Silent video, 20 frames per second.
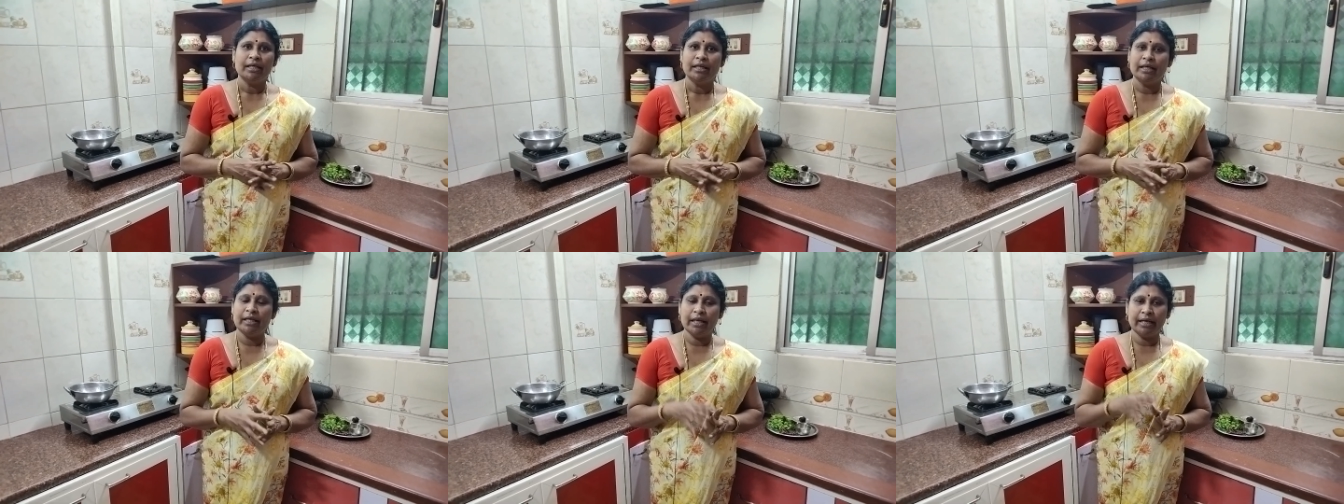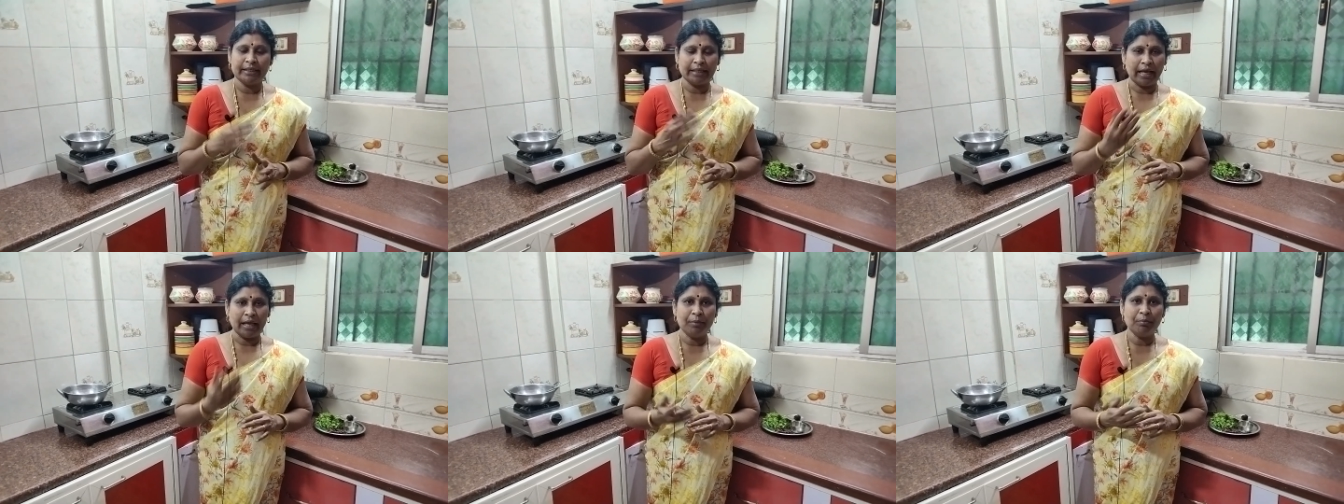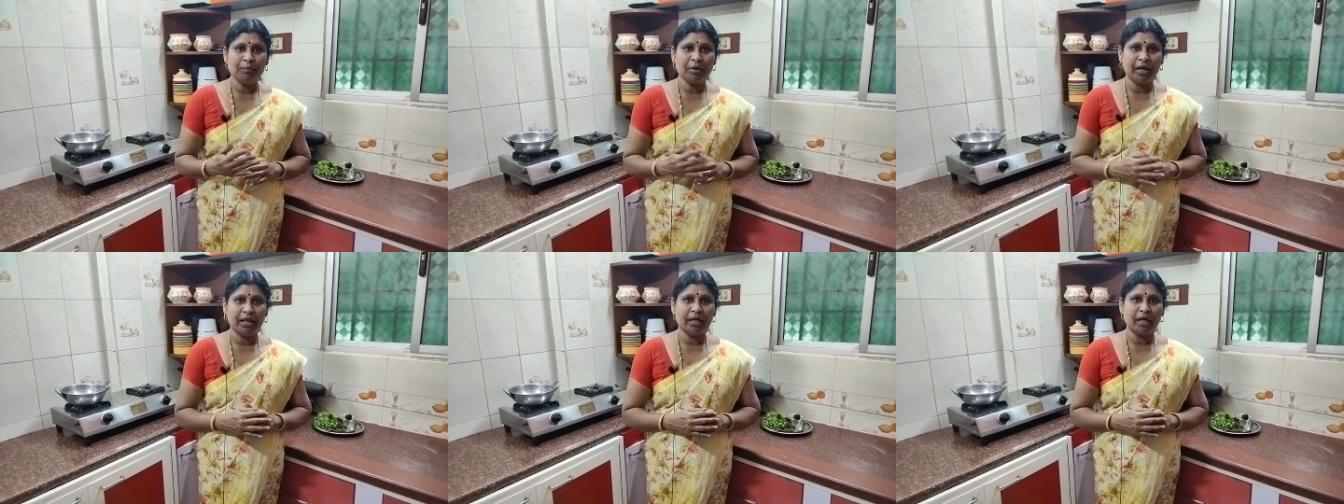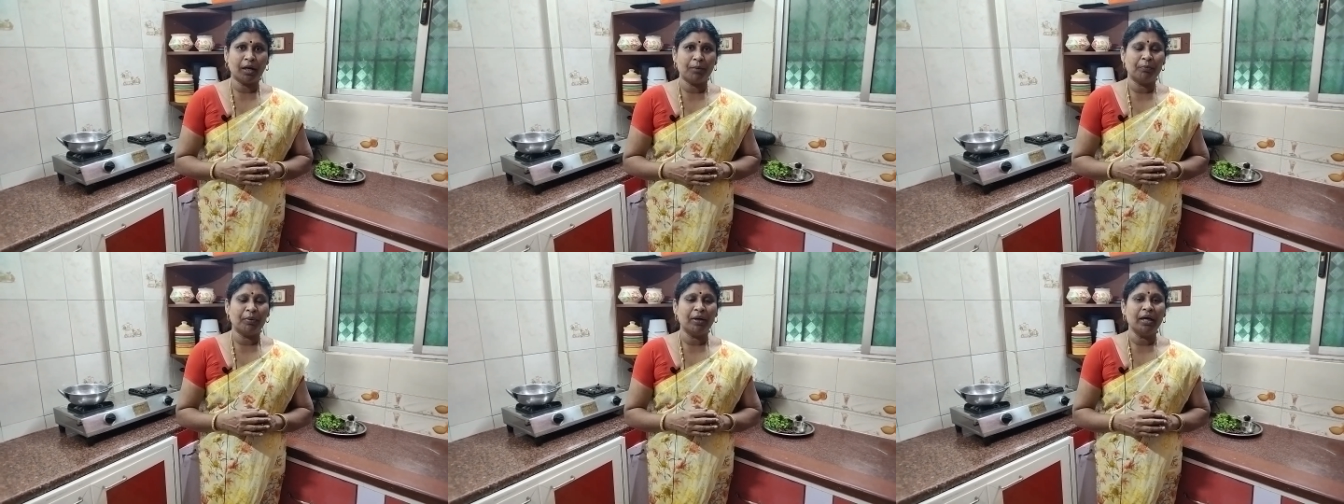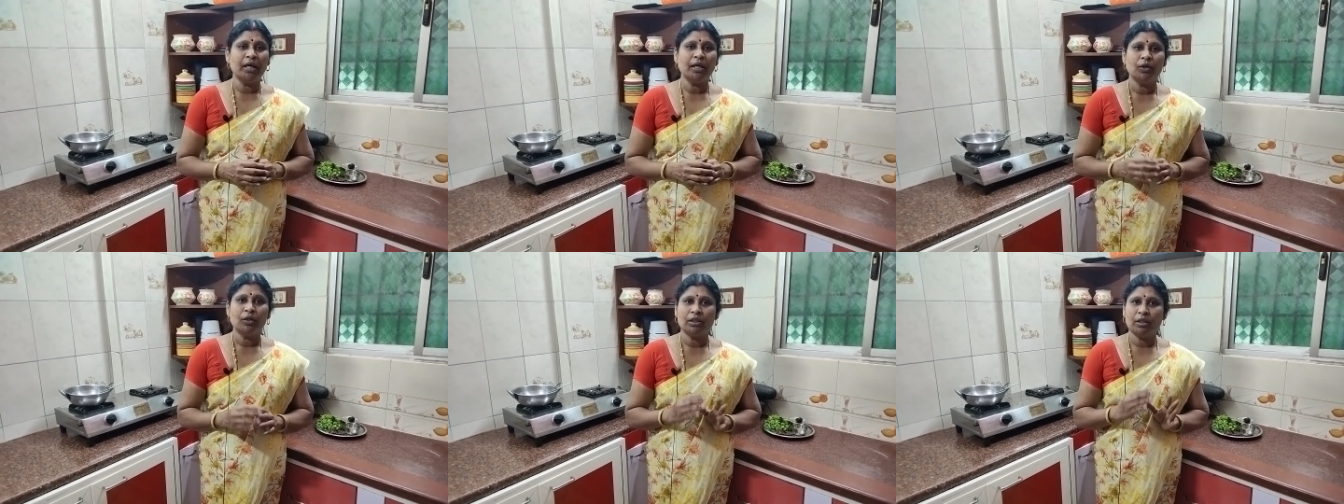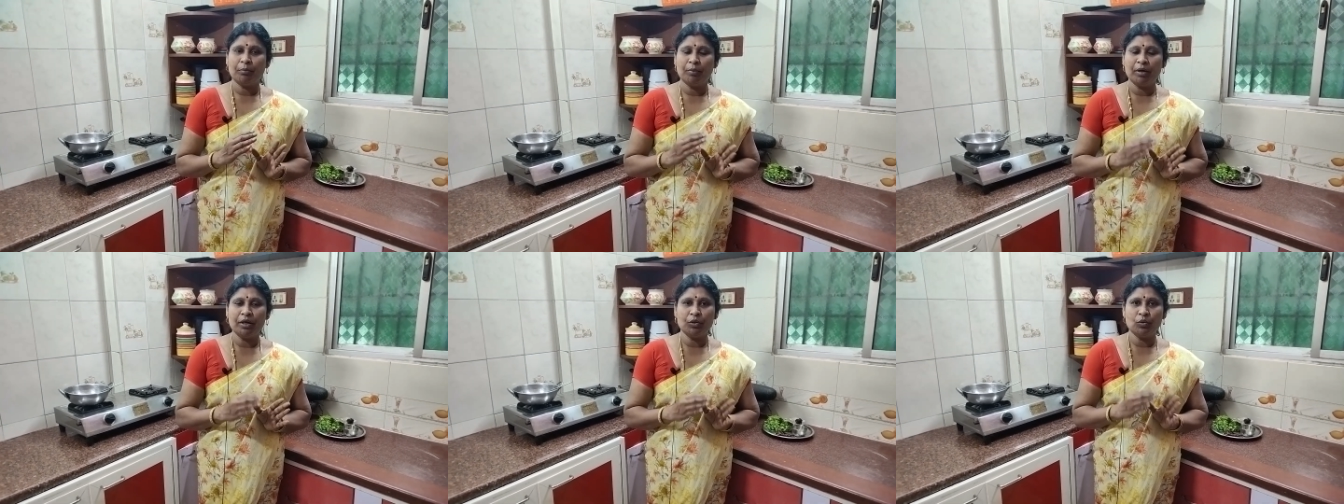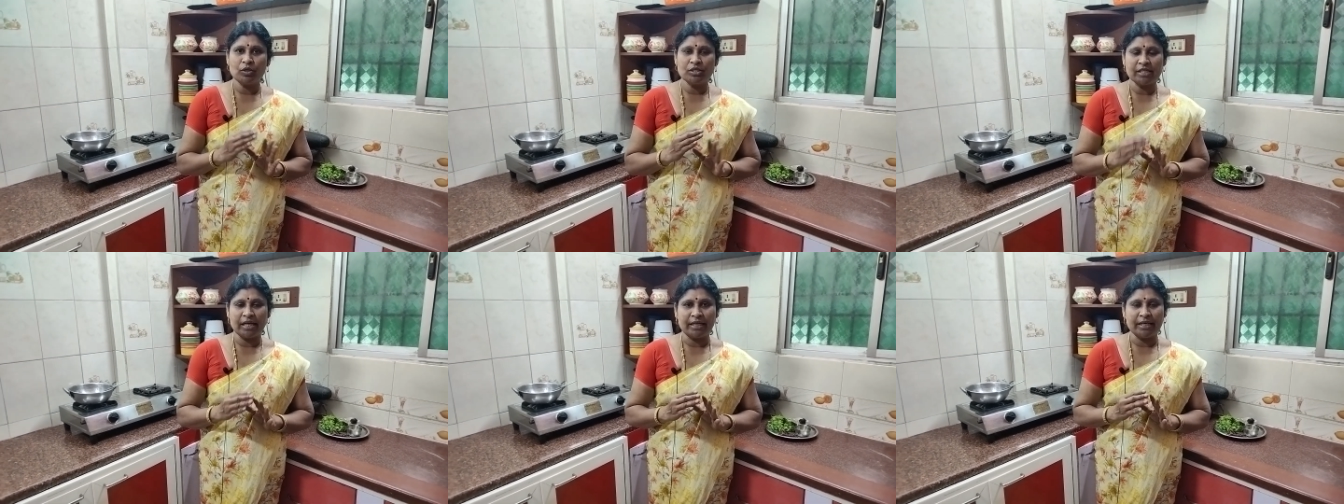நீங்கள் டைம் கிடைக்கிறப்ப இந்த மாதிரி
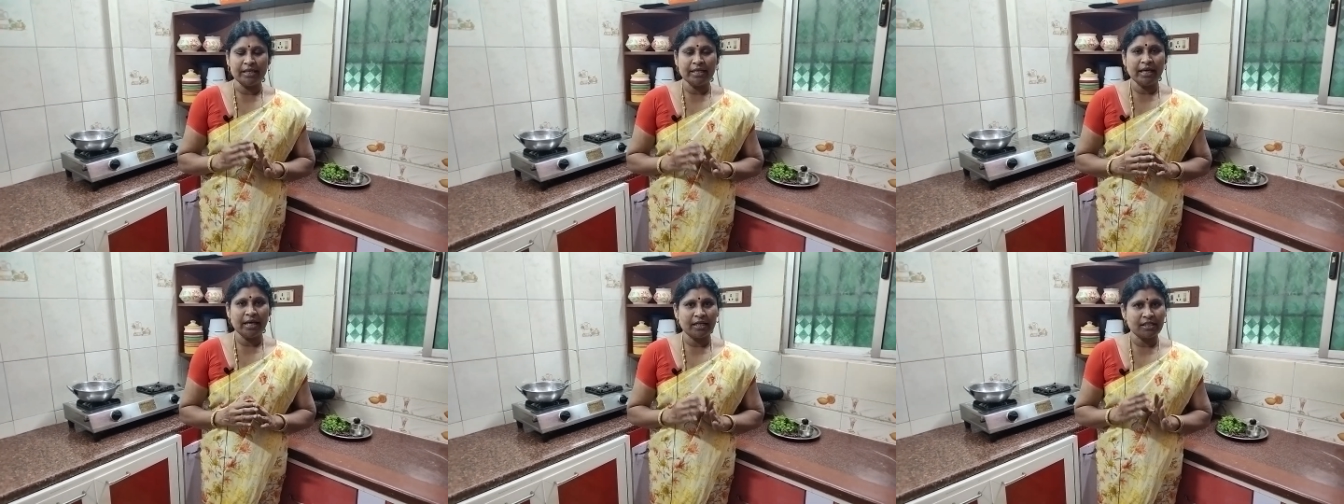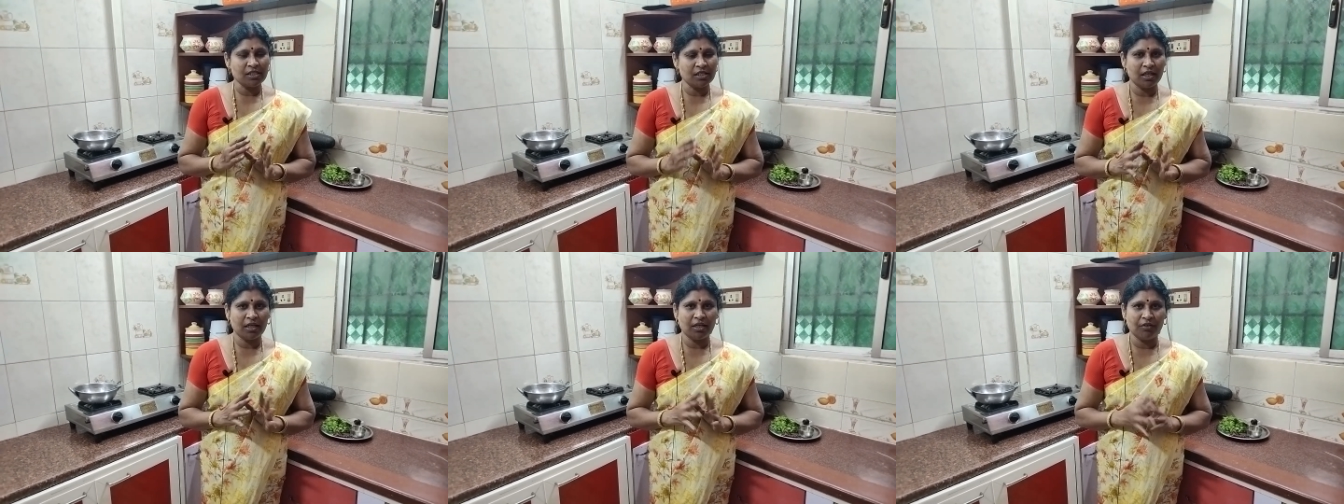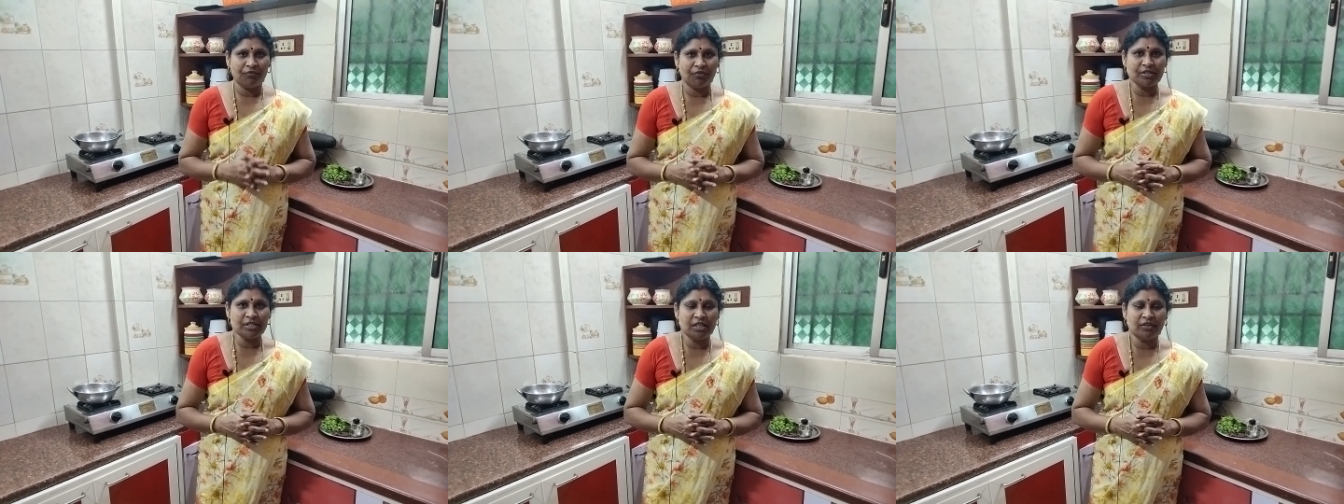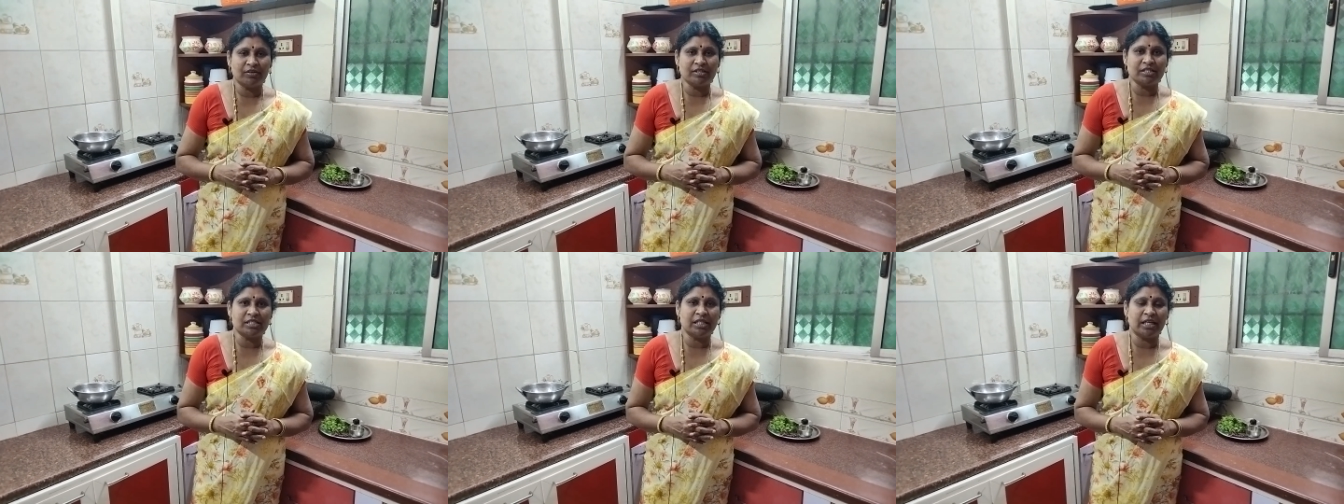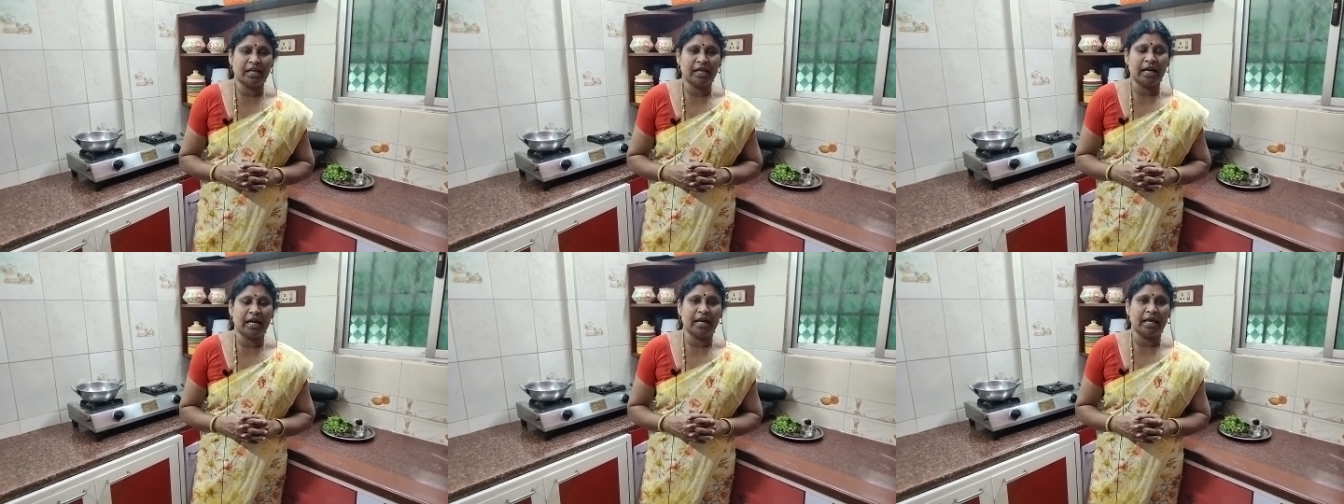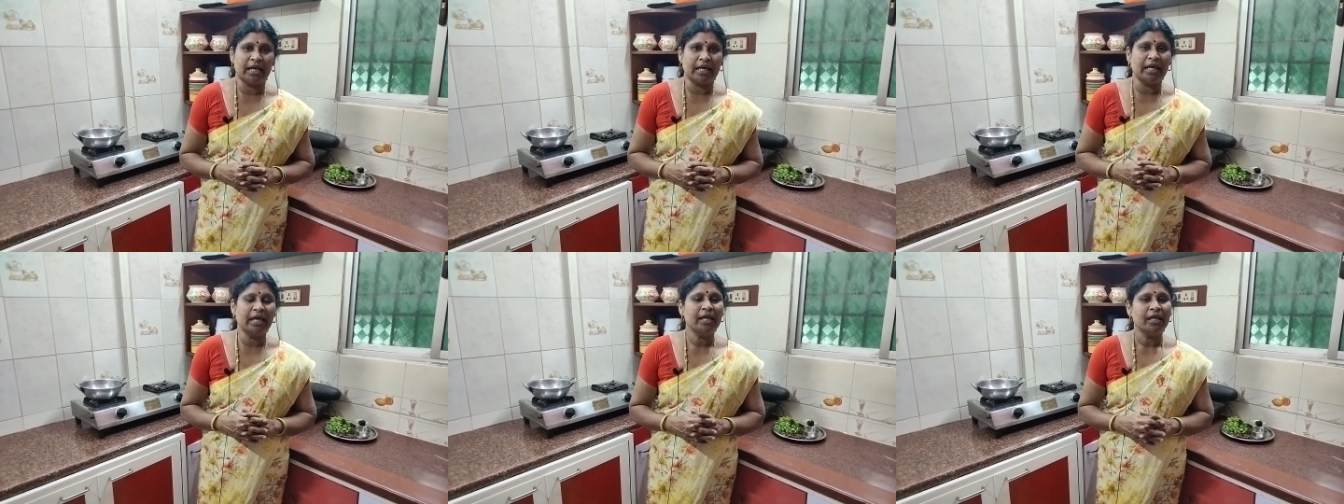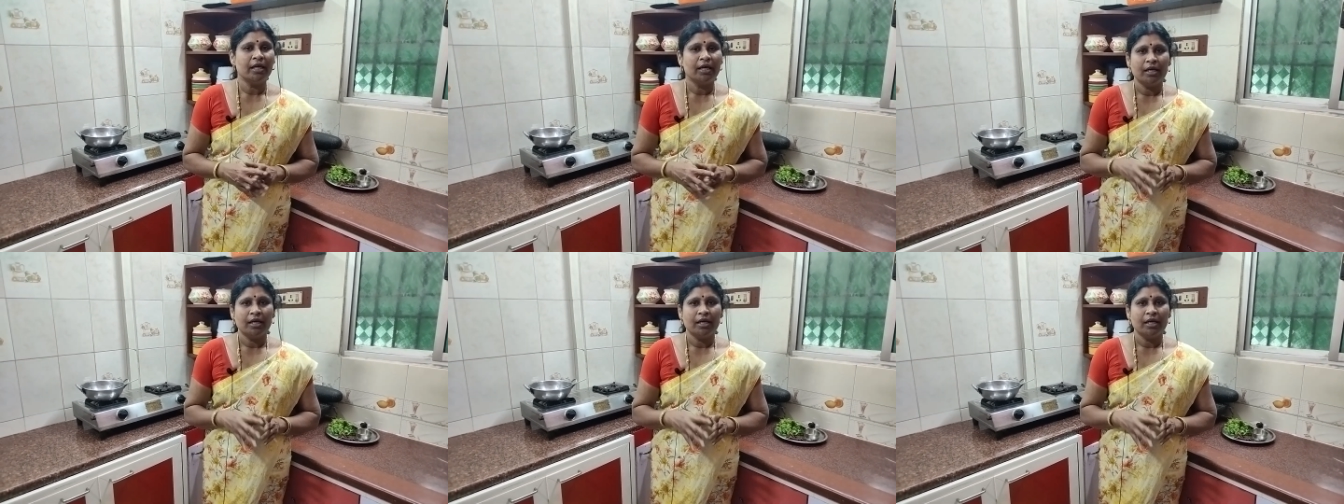ஒரு சட்னி அரைச்சி நீங்கள் ஃப்ரிட்ஜில் வச்சிட்டிங்கன்னா அன்னைக்கு